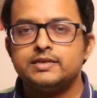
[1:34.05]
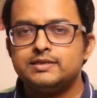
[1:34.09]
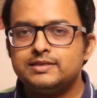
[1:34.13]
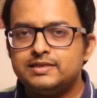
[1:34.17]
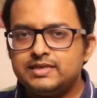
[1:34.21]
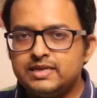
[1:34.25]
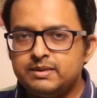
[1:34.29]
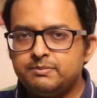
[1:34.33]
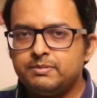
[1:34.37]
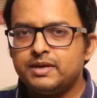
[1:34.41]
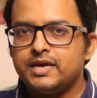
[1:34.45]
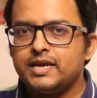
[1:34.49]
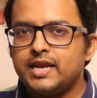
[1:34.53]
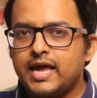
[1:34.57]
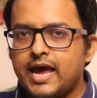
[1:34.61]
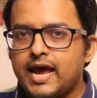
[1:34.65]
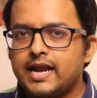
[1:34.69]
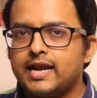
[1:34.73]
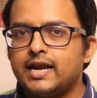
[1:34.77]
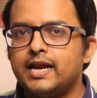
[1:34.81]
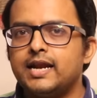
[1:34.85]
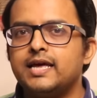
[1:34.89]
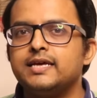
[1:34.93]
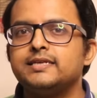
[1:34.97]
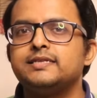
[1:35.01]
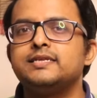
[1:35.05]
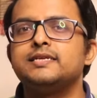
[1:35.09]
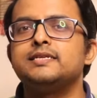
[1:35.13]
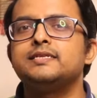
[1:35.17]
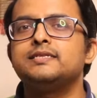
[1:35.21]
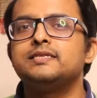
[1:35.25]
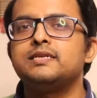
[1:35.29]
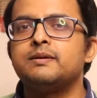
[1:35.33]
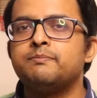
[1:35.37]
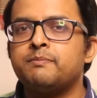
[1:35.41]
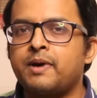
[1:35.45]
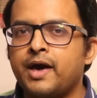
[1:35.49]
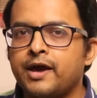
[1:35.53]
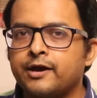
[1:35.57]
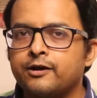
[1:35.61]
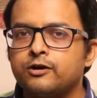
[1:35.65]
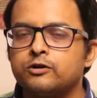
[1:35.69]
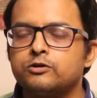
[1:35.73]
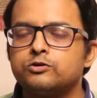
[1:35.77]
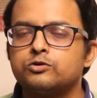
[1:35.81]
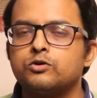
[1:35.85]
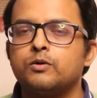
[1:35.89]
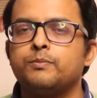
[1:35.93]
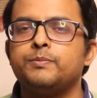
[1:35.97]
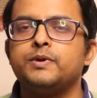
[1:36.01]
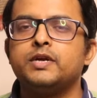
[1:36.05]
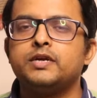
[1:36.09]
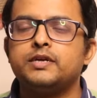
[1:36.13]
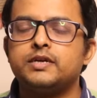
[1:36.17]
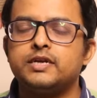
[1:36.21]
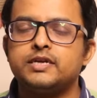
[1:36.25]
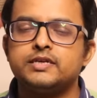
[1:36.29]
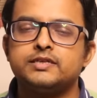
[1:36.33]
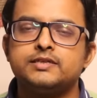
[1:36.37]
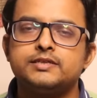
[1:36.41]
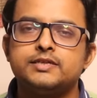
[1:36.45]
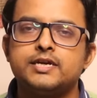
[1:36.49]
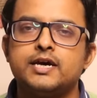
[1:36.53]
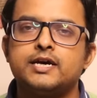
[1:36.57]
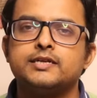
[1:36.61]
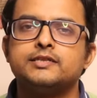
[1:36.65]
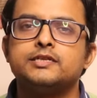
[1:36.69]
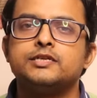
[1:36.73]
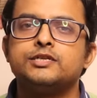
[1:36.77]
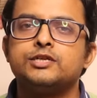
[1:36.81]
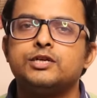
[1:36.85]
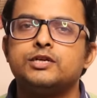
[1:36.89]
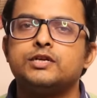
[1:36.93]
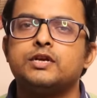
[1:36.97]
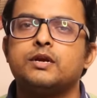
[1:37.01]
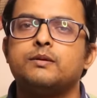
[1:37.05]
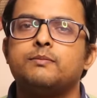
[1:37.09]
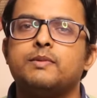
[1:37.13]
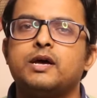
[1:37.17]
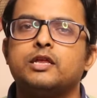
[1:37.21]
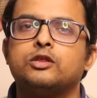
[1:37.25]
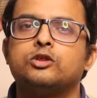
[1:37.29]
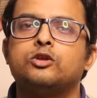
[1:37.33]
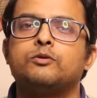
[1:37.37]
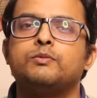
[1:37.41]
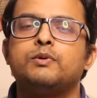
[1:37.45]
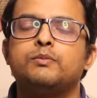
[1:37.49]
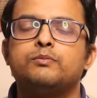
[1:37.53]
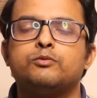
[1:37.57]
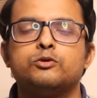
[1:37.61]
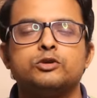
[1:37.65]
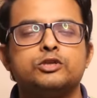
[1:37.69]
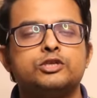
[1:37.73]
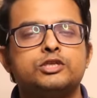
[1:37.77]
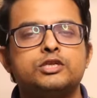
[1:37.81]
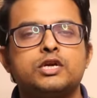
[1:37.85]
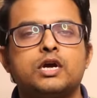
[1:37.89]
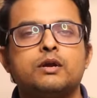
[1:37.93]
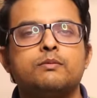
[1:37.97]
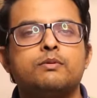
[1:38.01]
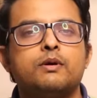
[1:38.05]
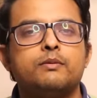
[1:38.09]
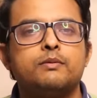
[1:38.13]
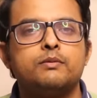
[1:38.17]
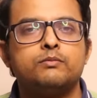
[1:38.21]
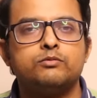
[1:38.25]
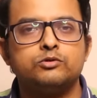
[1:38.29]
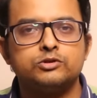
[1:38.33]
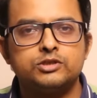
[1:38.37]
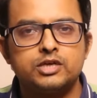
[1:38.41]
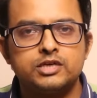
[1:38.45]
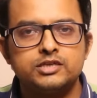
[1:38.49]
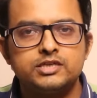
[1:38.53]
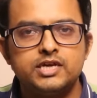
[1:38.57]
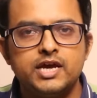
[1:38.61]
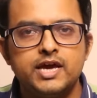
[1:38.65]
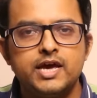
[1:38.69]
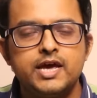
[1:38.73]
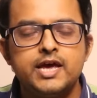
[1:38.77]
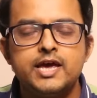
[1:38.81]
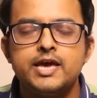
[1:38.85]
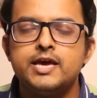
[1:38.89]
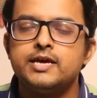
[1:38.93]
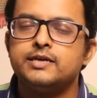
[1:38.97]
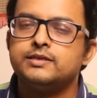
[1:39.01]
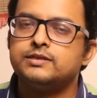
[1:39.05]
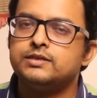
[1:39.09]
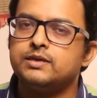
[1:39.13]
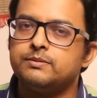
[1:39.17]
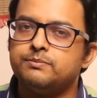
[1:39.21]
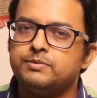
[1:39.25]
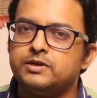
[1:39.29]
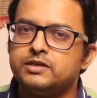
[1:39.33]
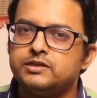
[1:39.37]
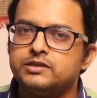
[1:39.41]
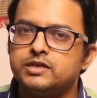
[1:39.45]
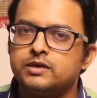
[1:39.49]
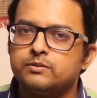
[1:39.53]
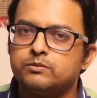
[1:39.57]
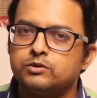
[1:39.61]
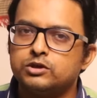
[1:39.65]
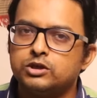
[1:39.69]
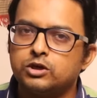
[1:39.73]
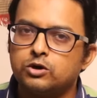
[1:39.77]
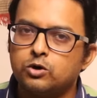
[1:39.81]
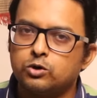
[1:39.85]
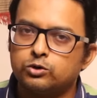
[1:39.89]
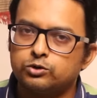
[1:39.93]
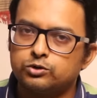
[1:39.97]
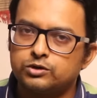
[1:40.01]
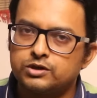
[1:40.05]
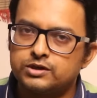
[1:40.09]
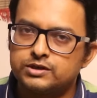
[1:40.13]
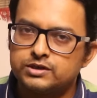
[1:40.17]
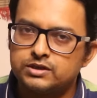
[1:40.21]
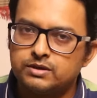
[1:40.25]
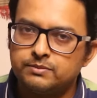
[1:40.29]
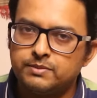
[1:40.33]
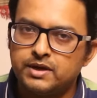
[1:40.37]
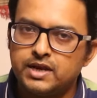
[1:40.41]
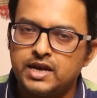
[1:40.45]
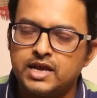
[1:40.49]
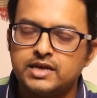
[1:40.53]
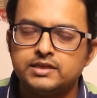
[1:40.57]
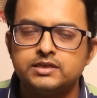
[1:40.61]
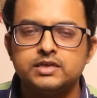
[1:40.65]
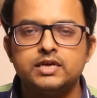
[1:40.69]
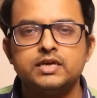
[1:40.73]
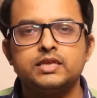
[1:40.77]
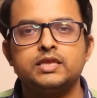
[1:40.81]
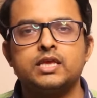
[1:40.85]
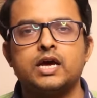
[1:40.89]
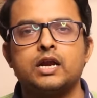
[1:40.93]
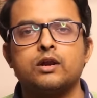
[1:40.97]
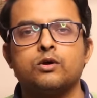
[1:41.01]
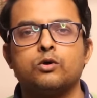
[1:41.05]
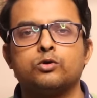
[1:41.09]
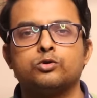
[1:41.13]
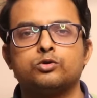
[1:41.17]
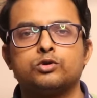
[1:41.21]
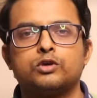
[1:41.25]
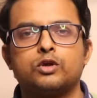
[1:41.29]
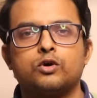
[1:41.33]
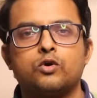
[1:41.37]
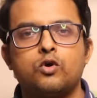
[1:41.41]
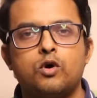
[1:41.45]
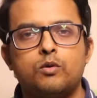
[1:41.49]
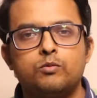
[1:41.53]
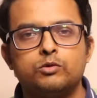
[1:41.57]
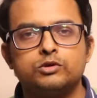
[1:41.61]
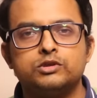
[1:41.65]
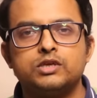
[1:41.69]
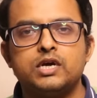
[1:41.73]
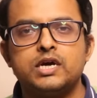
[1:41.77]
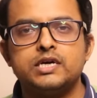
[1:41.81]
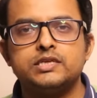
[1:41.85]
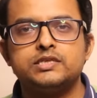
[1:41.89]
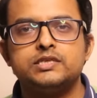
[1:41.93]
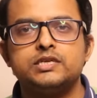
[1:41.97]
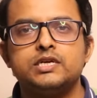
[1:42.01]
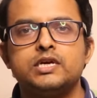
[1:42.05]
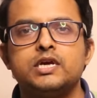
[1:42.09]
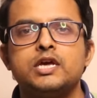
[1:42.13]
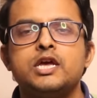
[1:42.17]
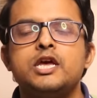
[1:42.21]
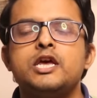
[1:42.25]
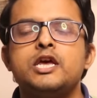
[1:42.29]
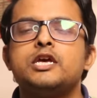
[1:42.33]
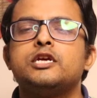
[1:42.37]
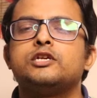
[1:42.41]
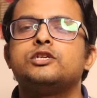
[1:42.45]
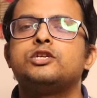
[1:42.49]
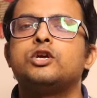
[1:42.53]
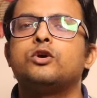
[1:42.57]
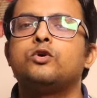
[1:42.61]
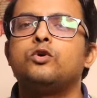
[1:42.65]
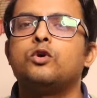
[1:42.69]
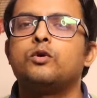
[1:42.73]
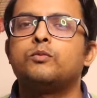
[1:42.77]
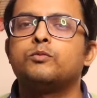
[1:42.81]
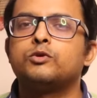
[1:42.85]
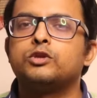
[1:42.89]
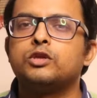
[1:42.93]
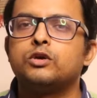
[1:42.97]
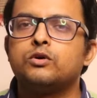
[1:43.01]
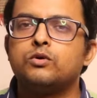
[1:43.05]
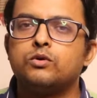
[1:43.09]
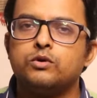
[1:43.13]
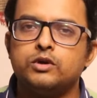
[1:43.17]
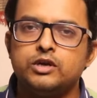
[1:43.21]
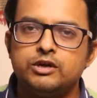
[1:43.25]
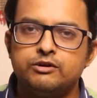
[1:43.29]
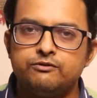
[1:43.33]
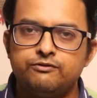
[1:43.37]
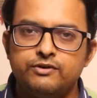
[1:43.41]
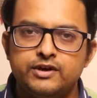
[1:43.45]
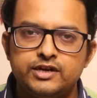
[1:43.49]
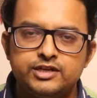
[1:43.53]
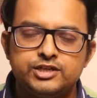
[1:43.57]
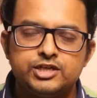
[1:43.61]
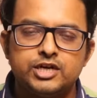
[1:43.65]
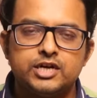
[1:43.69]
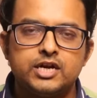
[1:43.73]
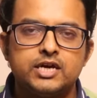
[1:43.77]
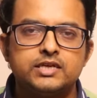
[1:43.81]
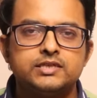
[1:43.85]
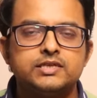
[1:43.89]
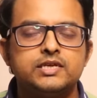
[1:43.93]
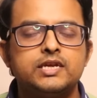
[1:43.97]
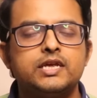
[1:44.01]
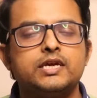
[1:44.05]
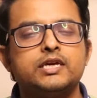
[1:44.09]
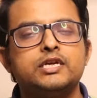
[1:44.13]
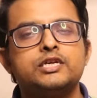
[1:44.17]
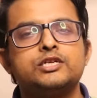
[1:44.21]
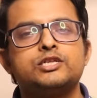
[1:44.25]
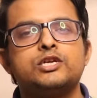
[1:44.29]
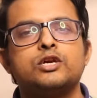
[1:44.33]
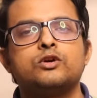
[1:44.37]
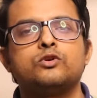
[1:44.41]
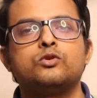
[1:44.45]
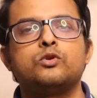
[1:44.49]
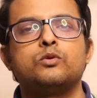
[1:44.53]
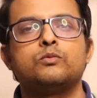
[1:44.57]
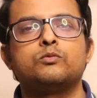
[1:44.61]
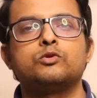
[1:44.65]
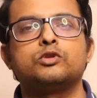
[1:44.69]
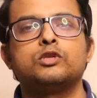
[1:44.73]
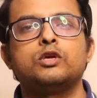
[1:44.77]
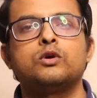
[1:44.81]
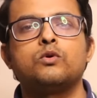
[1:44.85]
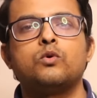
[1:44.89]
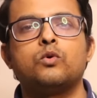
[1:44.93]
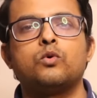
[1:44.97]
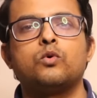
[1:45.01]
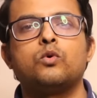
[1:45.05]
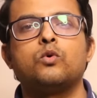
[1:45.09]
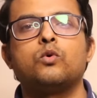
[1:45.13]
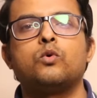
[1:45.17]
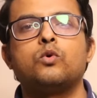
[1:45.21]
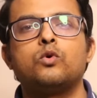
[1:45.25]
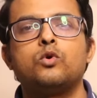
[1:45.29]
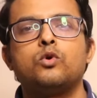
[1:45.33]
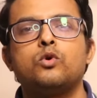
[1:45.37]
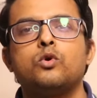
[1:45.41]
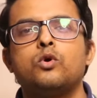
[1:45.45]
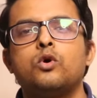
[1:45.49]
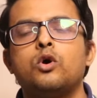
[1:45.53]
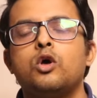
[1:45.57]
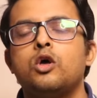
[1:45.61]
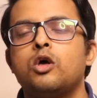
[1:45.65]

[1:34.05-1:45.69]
সিমেন অ্যানালাইসিস যে মাইক্রোস্কোপিক টেস্টটা আছে সেটার মাধ্যমে পরিষ্কারভাবে বোঝা যায় যে বীর্যের মধ্যে কতটা সিমেন আছে তার কতটা ক্ষমতা আছে সেগুলোর মধ্যে কোনো ইনফেকশন আছে নাকি সেগুলোর মধ্যে কোনো অন্য